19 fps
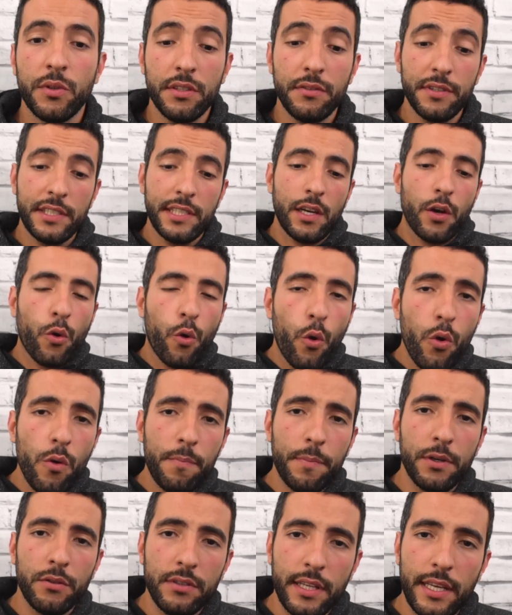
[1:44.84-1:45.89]
Quando você
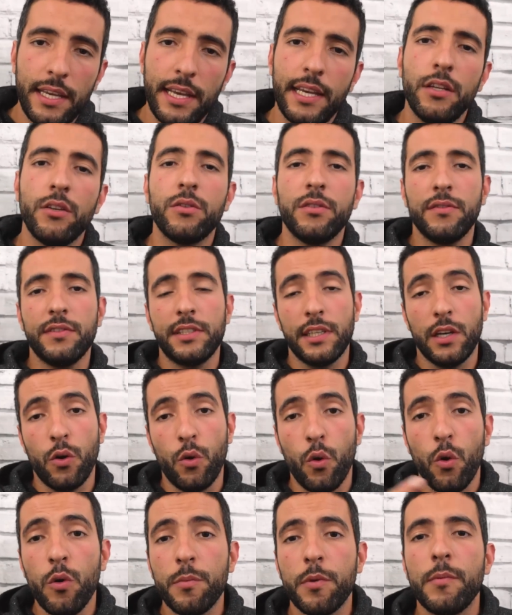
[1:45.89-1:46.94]
compra um terreno, quando você
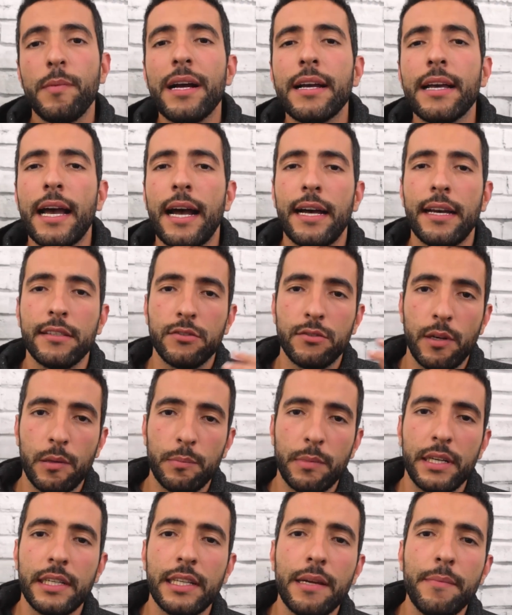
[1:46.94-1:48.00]
compra uma casa, um
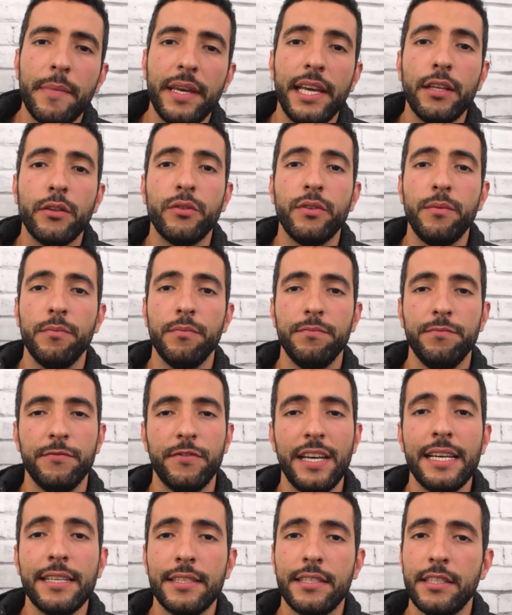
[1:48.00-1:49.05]
apartamento,
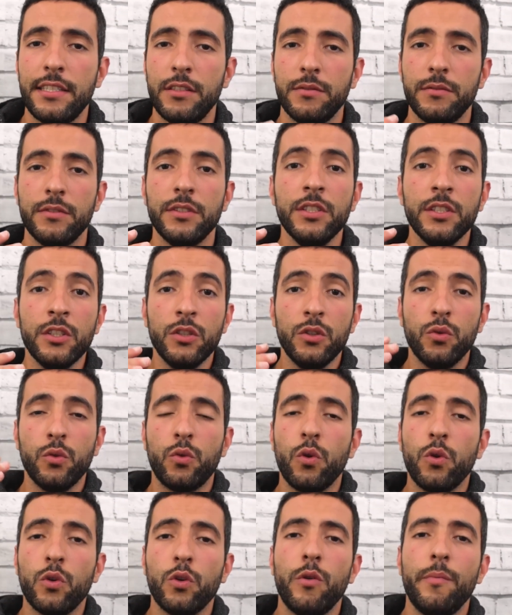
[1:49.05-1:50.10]
investe num, num
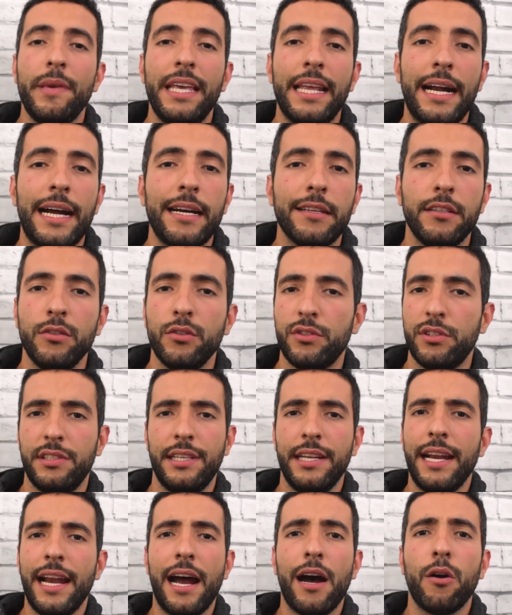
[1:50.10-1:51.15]
conglomerado
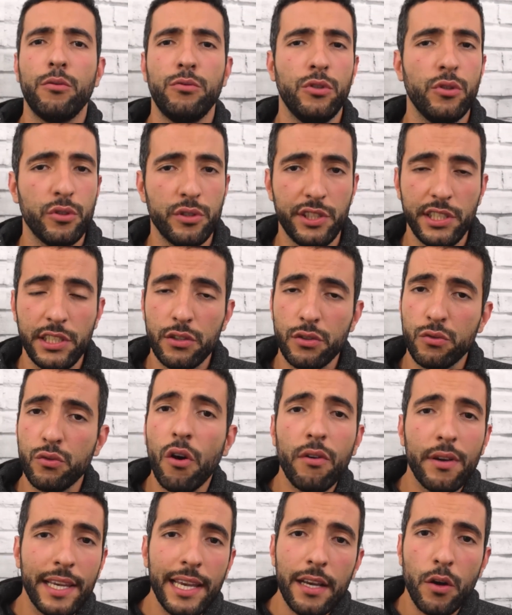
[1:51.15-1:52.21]
industrial industrial, logística,
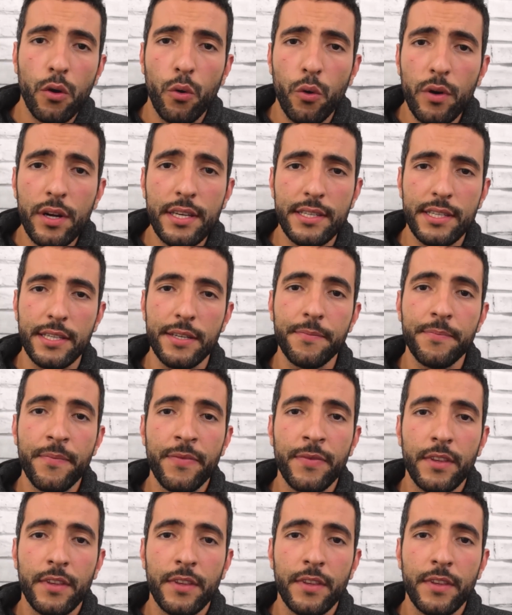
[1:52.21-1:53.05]
qualquer coisa